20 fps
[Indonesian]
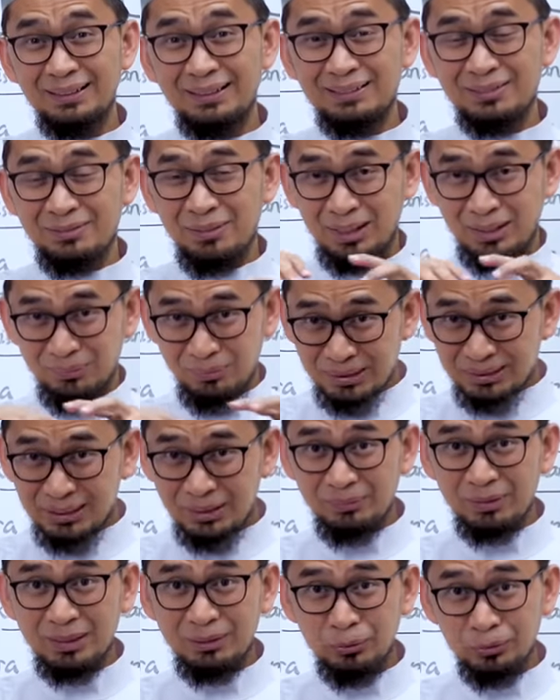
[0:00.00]
Semakin
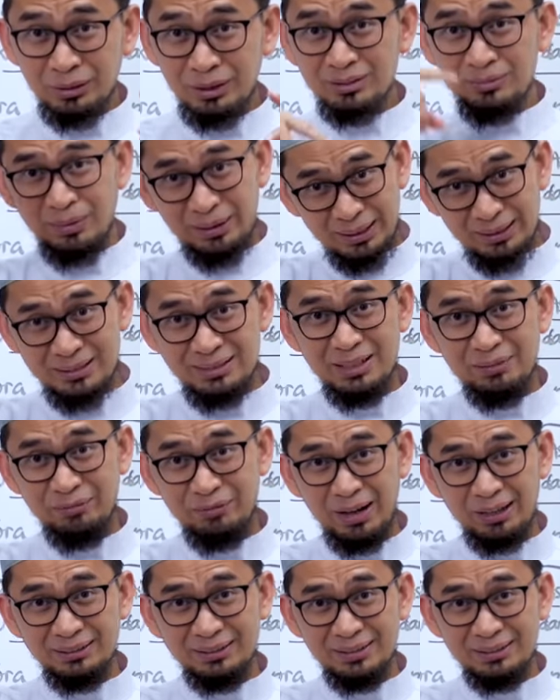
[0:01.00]
mantap ilmunya, semakin
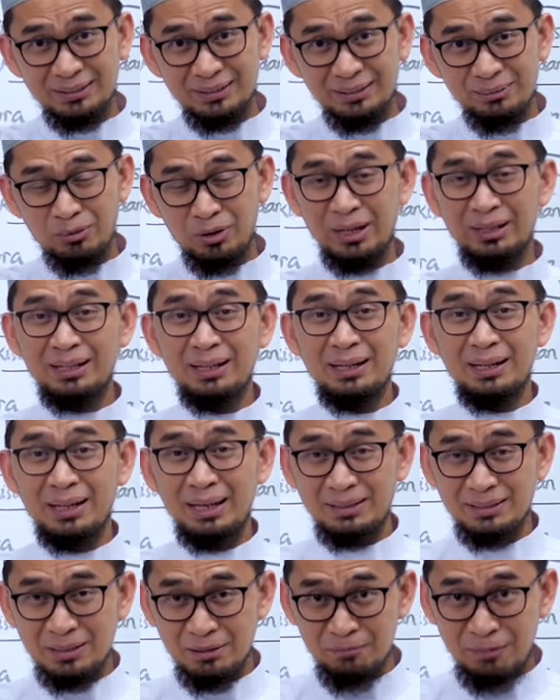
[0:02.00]
siap ke atasnya. Bukan karena
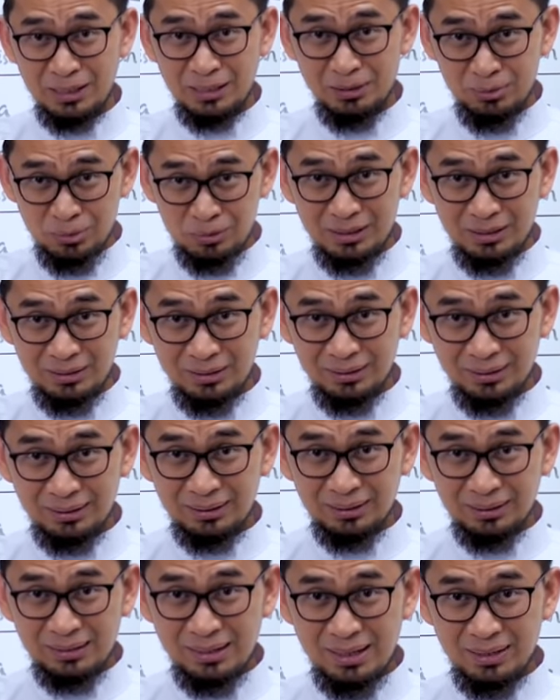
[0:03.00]
SMP diuji,
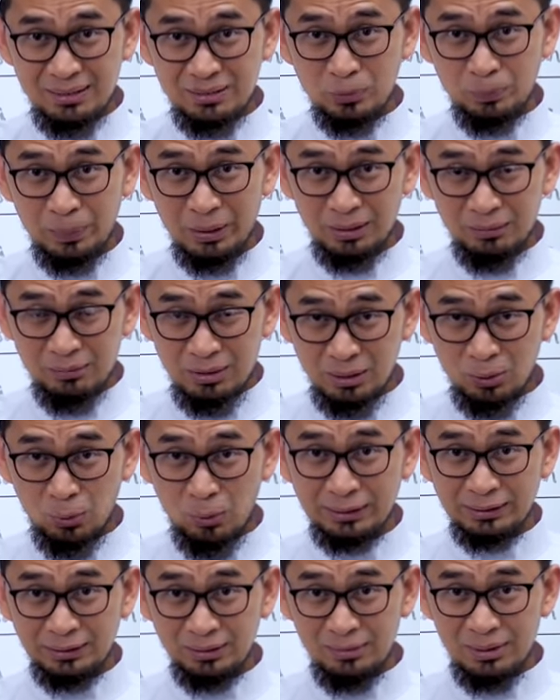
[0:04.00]
ya supaya lebih
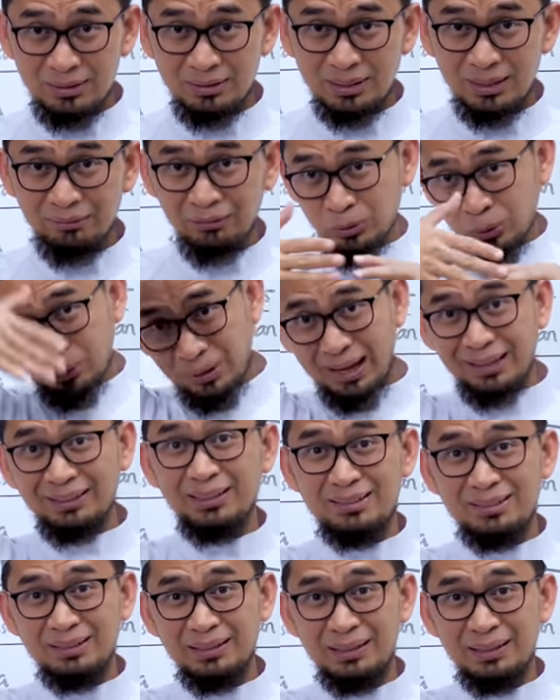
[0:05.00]
kuat, lebih siap untuk ke
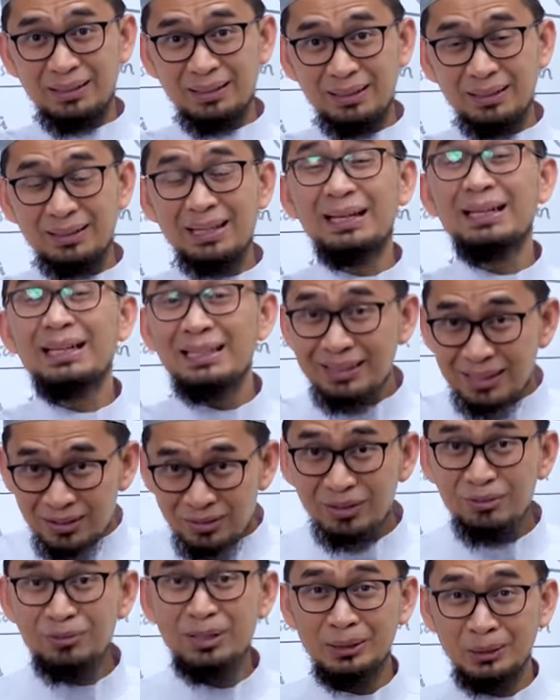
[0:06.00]
atasnya lagi. Nah, kita
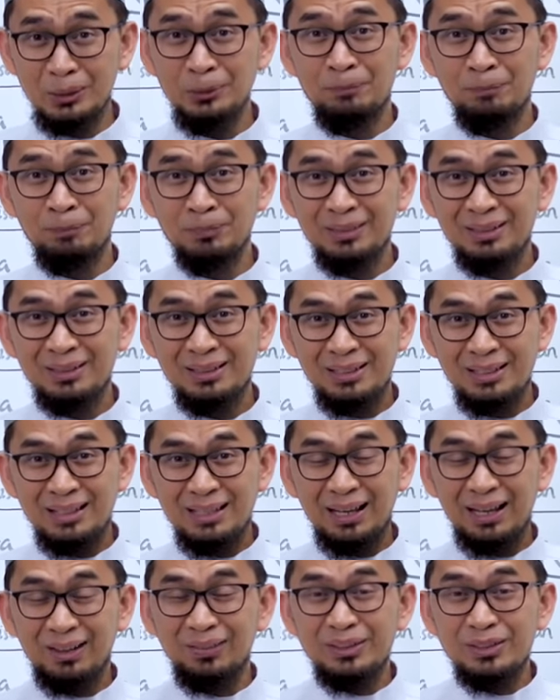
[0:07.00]
juga begitu.
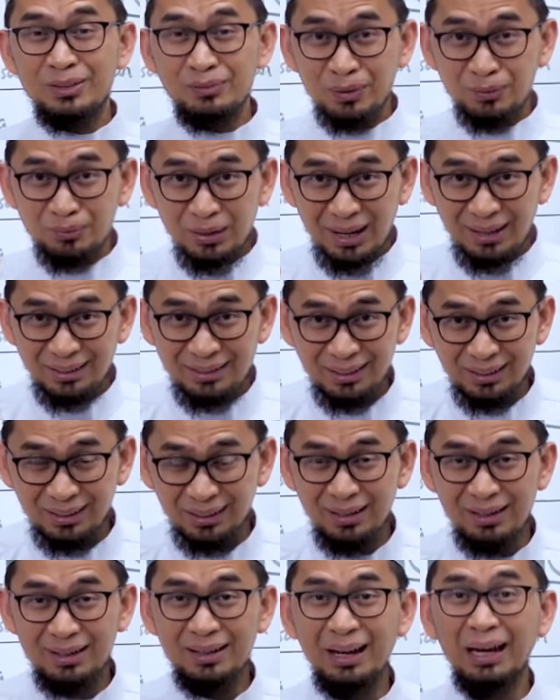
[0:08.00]
Karena itu
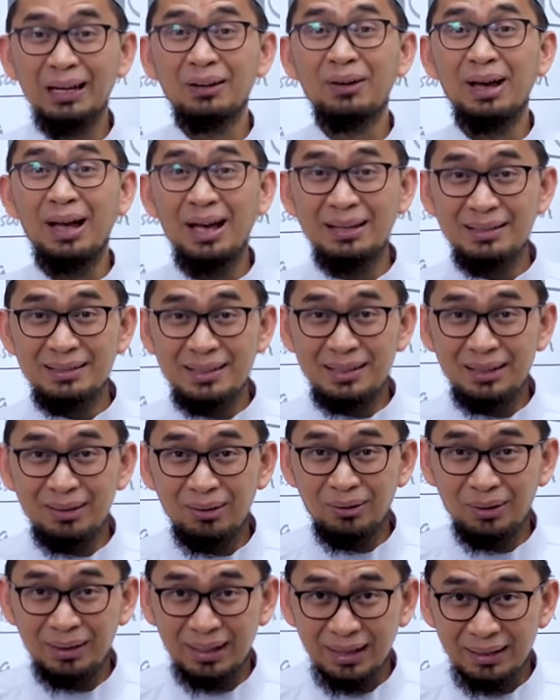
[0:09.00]
berbahagialah kalau ada
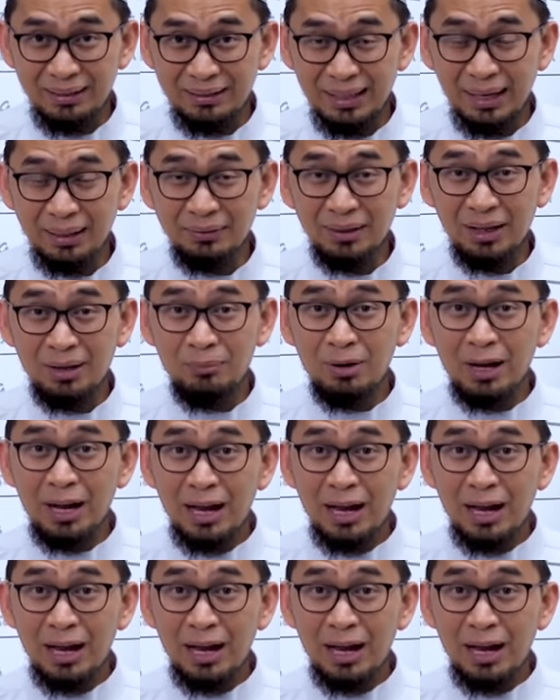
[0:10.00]
orang yang tengah